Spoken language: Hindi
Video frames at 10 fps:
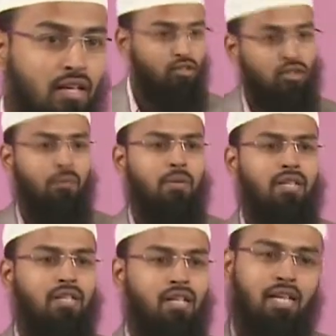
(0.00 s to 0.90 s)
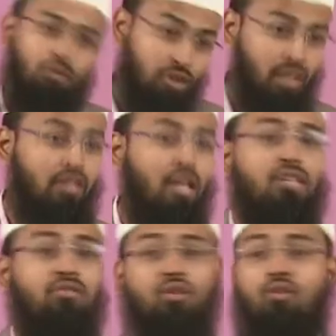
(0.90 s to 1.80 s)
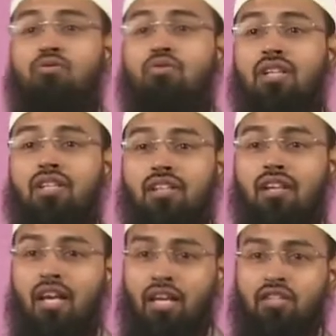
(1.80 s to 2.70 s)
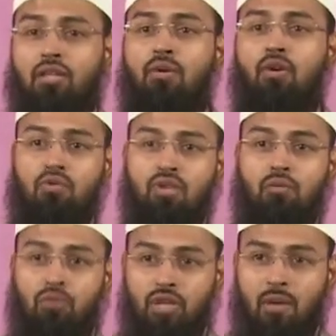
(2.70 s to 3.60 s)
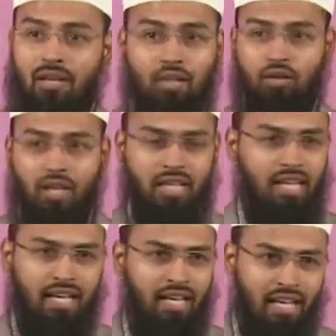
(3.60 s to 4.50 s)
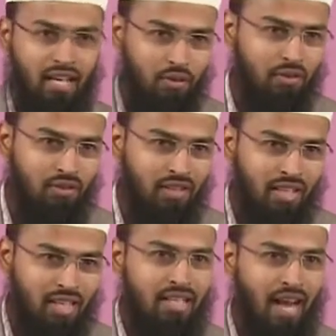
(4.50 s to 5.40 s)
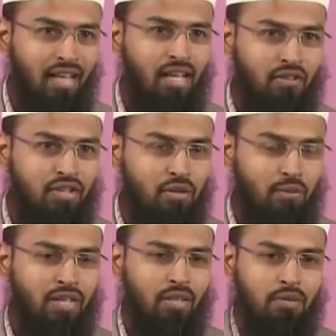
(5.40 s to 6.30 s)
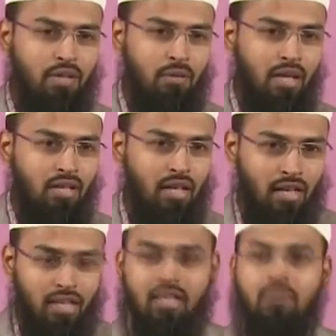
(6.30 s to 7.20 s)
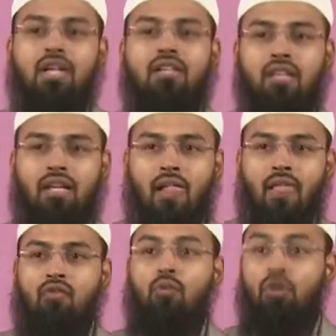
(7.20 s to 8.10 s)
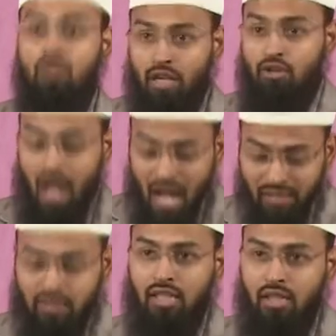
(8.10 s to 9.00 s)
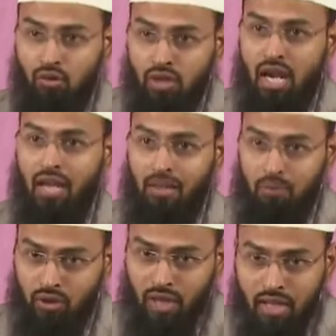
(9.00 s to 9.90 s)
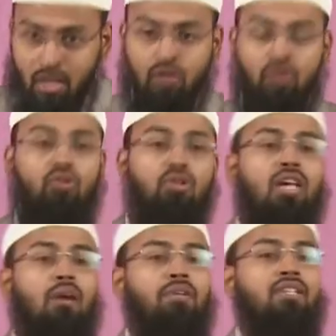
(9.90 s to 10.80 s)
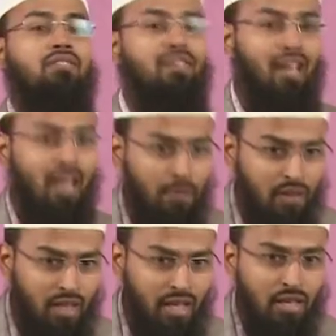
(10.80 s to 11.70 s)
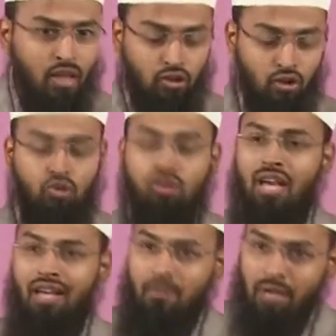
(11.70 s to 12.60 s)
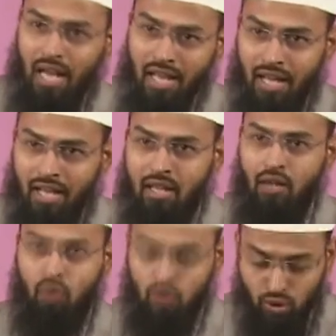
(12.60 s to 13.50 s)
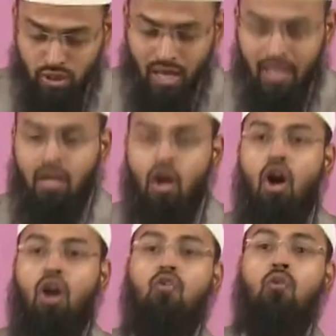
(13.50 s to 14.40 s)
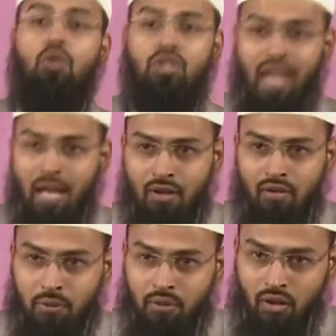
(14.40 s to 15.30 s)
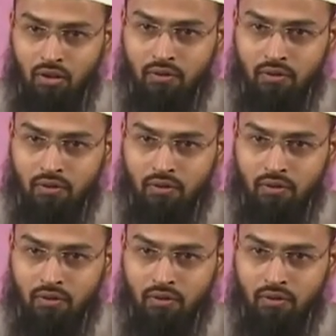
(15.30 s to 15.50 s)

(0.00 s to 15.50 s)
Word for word: जो सब इबादत करें लेकिन वो दिखता नहीं उसकी खसूसियत ये किसी से भी को मुसलमान बुत की इबादत तो यकीन नहीं करेंगे ना वो किसी आइडल की वर्शिप करते हैं मुसलमान लेकिन हम करते हैं वो बुत है जो आज की दुनिया का बुत है जो दुनिया परस्ती की अलामत है जो दुनिया ने बनाया है वो दुनिया है और वो बुत क्या है मालूम आपको